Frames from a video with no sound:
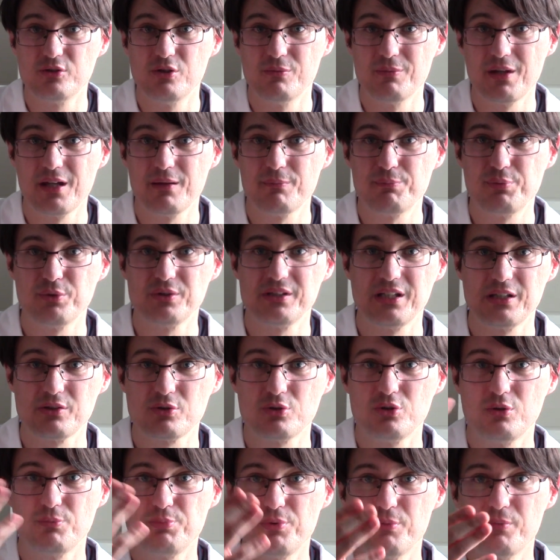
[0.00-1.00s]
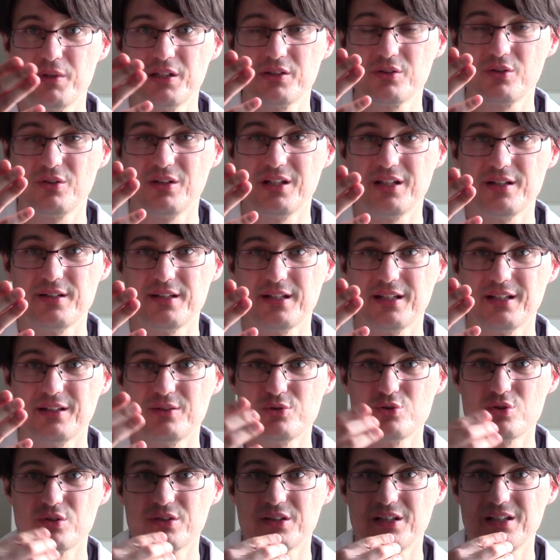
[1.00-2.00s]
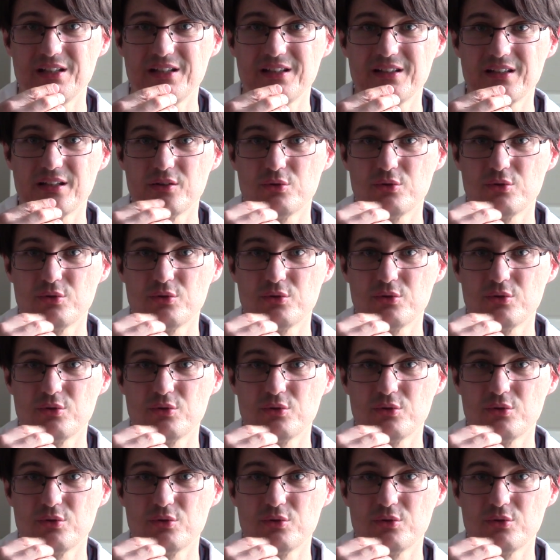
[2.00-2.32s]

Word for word: De même, peut-être ne plus mettre les journalistes